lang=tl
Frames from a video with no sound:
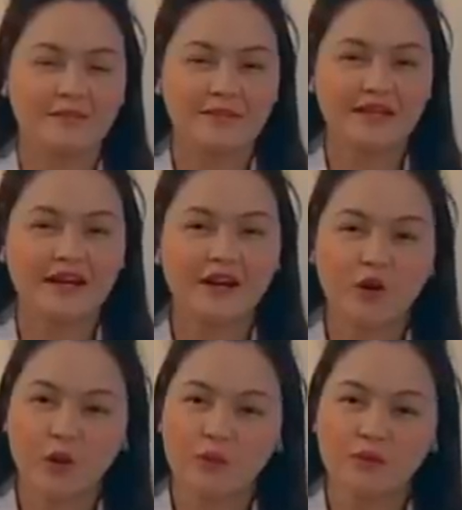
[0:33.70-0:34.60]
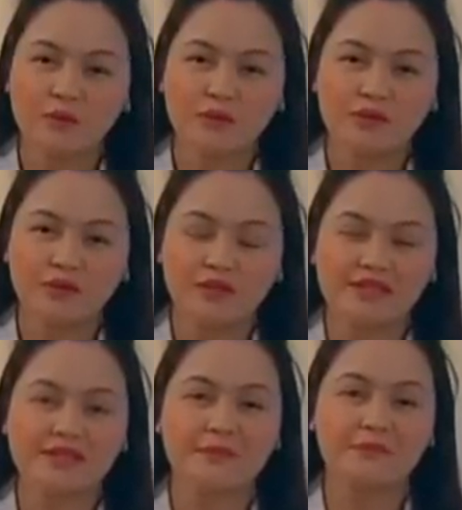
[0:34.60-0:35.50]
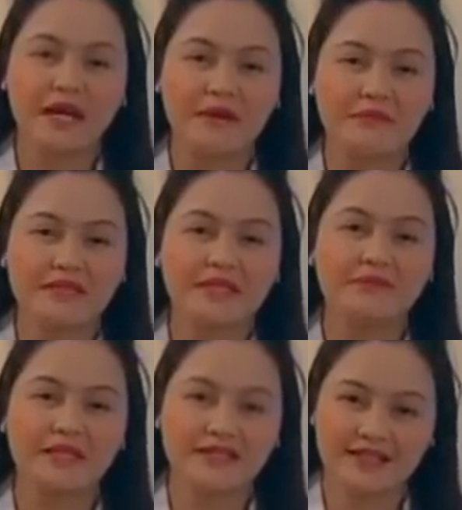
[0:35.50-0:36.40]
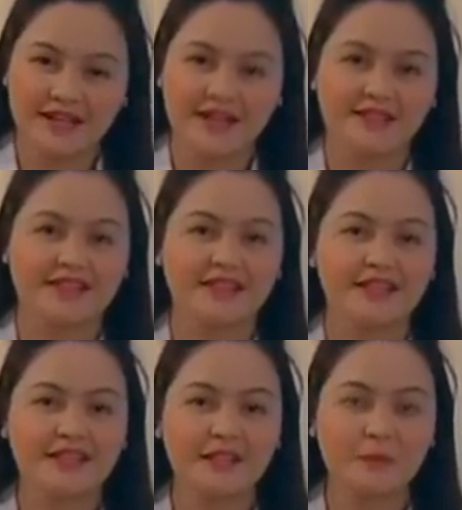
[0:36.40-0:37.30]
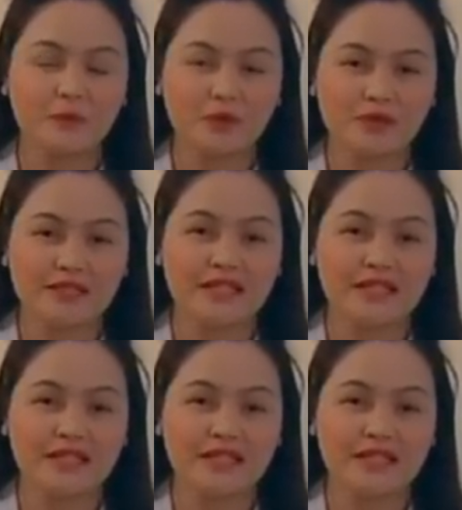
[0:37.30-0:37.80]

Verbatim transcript: Pinaka-common po nito is the primary milia. Nakikita po ito sa